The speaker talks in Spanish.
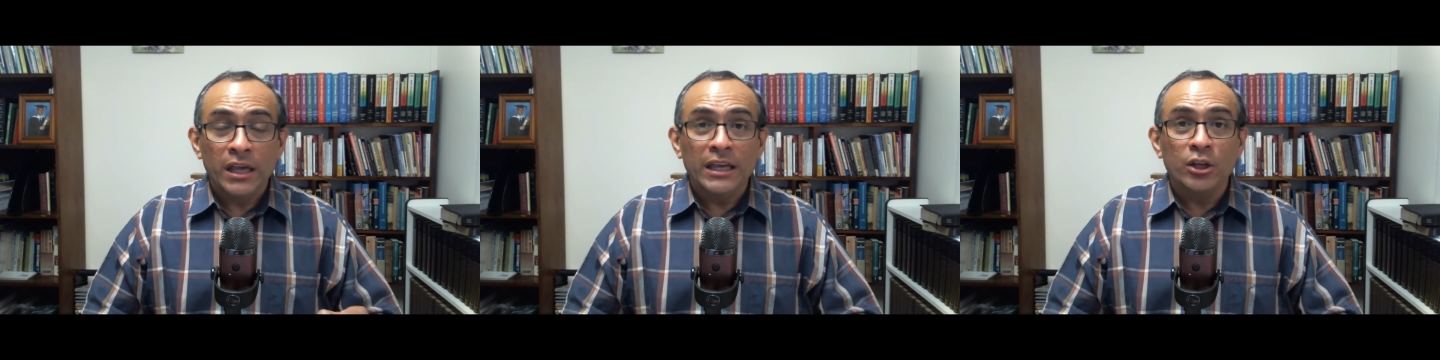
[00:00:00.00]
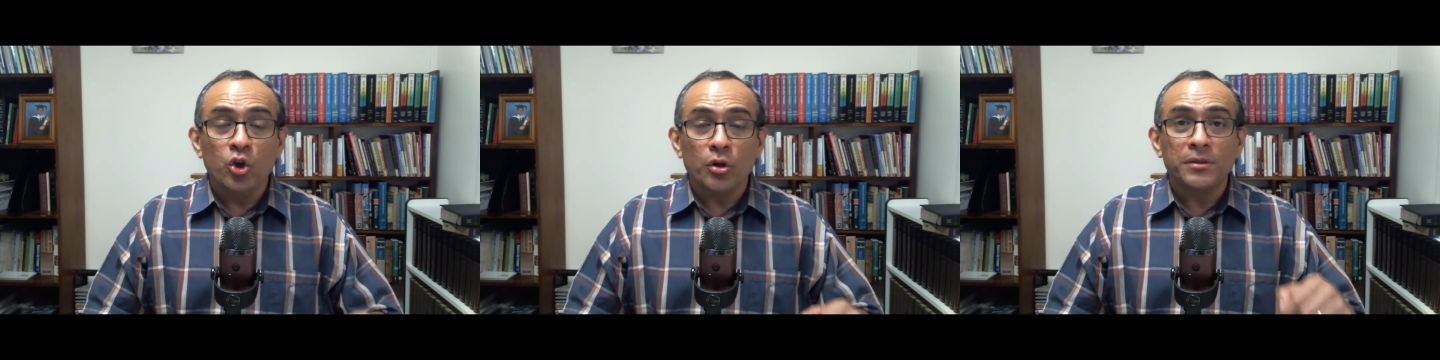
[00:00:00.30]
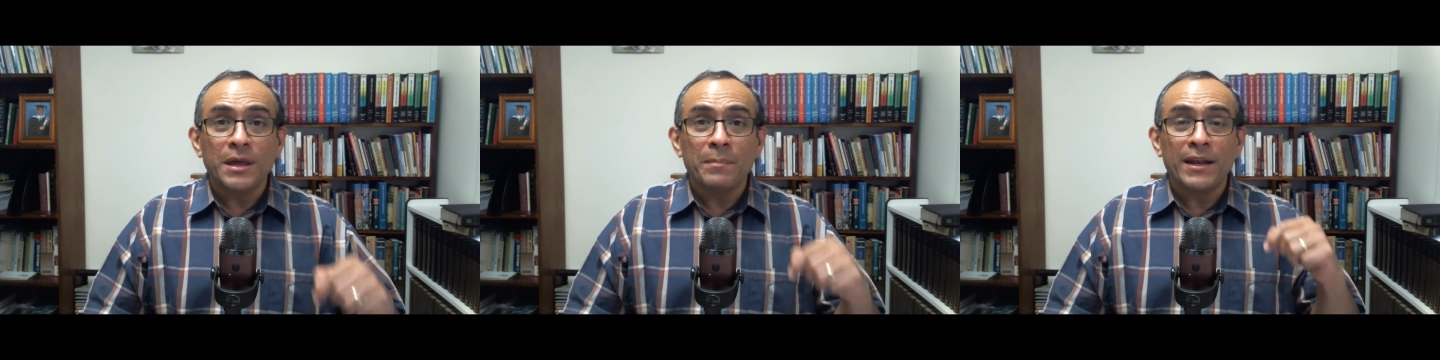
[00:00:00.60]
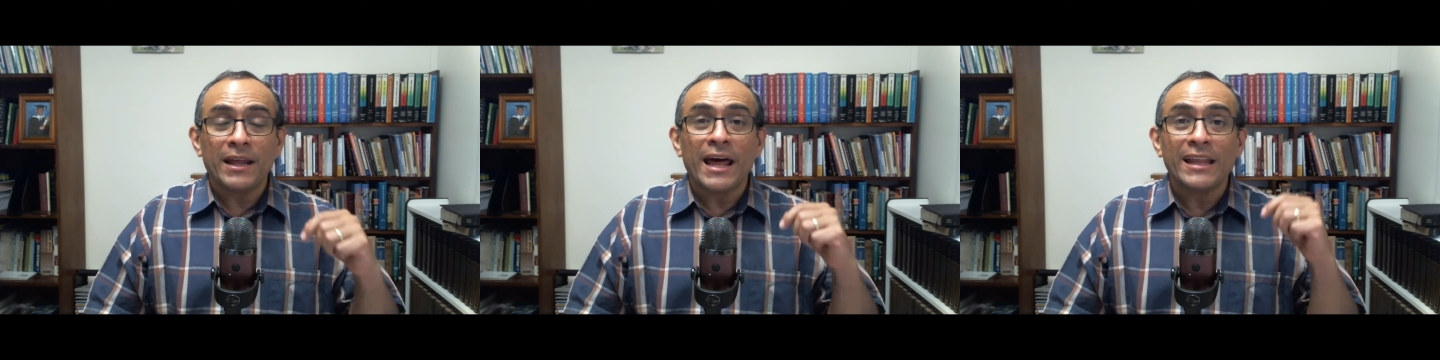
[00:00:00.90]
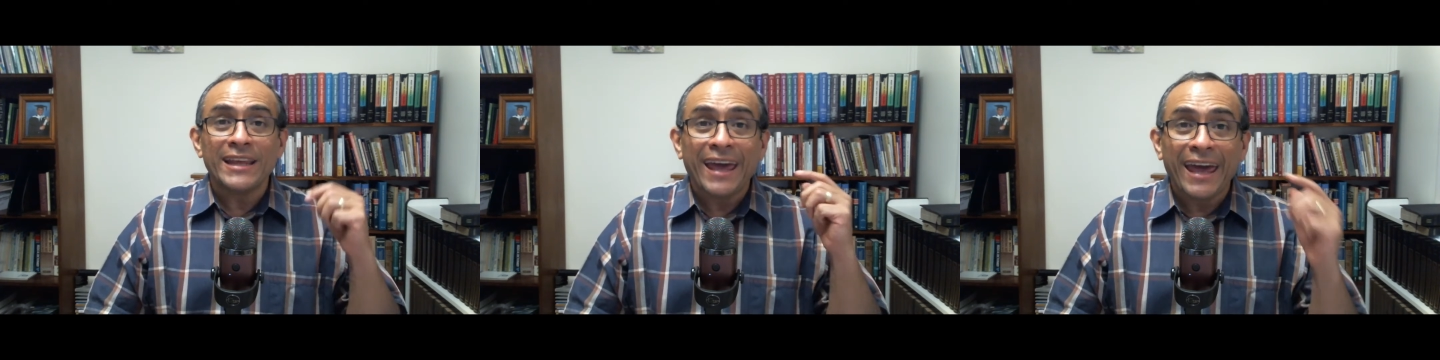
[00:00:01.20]
y nos
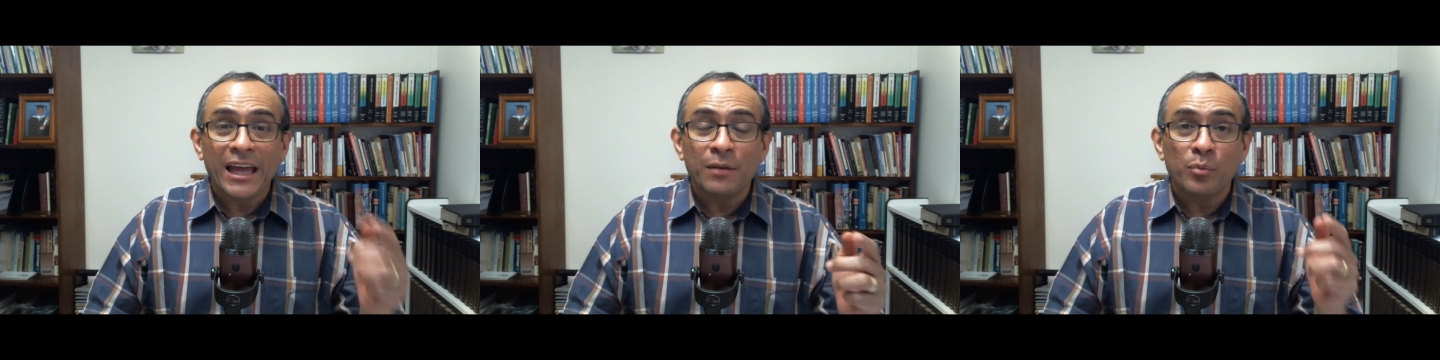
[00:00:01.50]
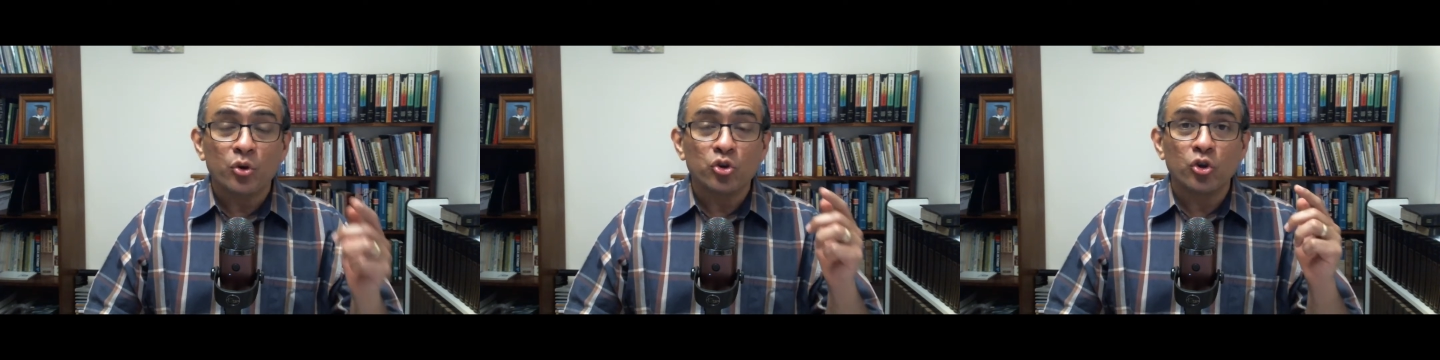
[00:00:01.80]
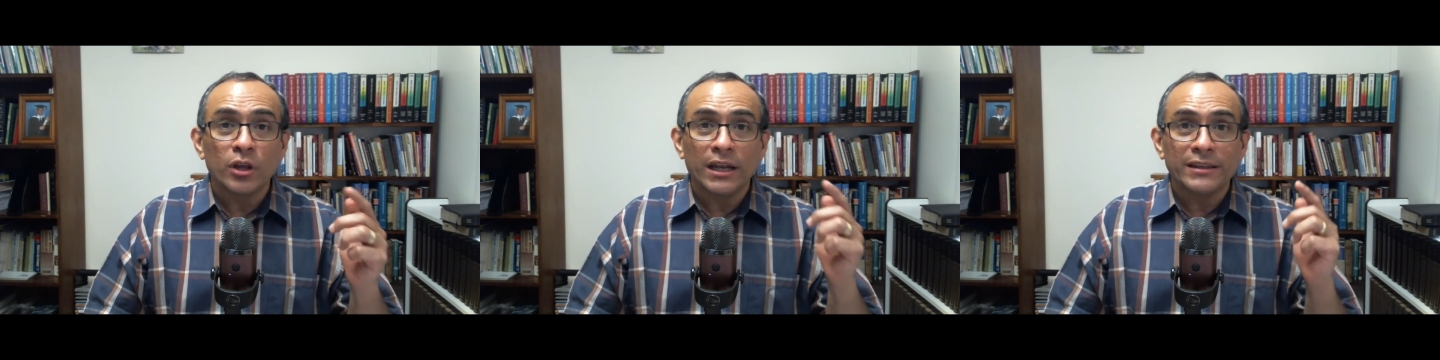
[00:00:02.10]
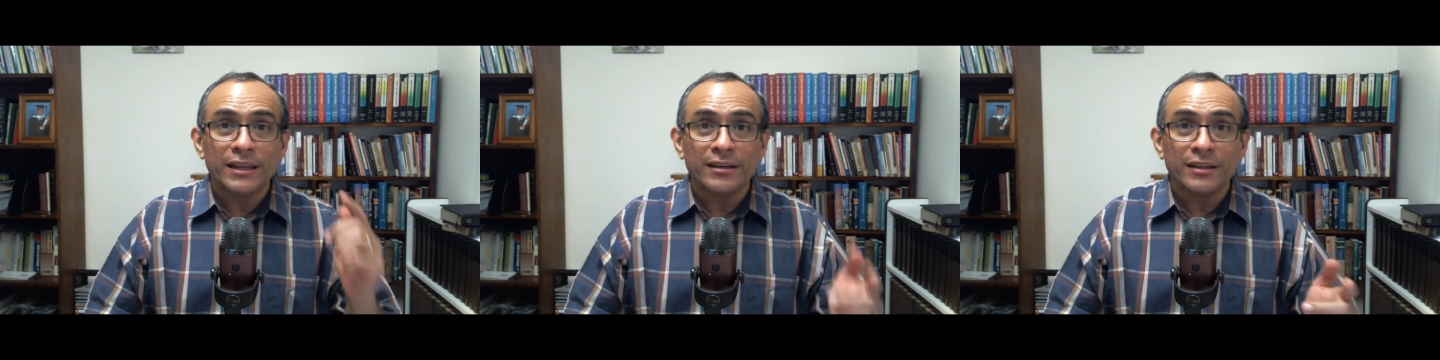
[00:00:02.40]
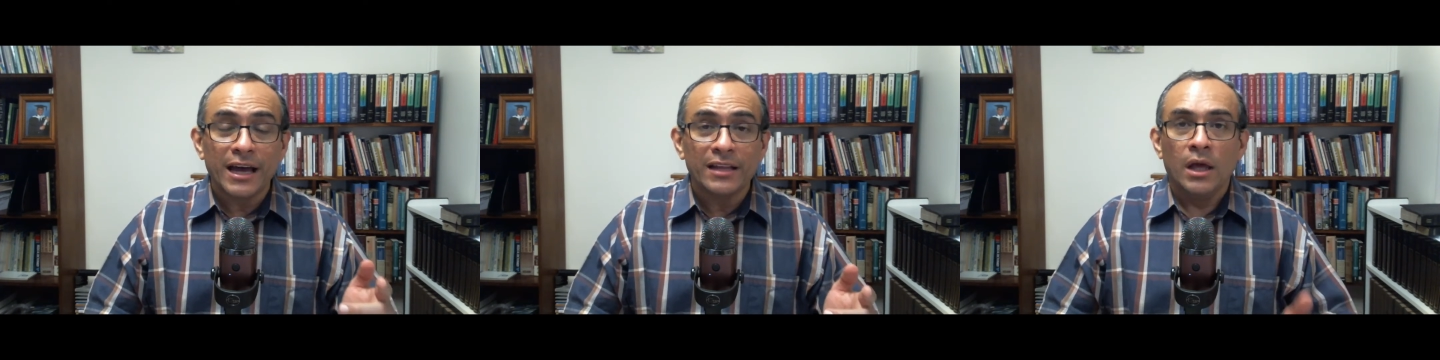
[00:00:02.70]
separará de Él por toda la
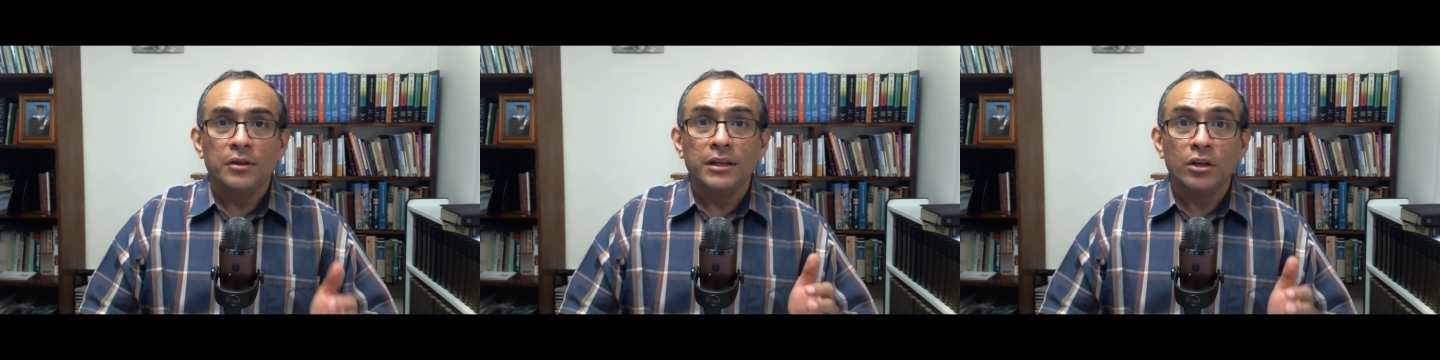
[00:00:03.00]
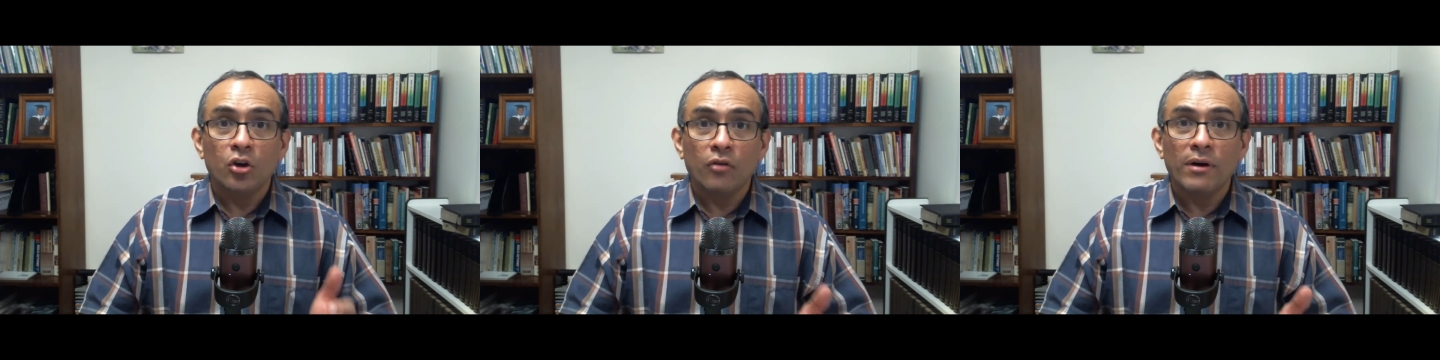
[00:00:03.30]
eternidad si no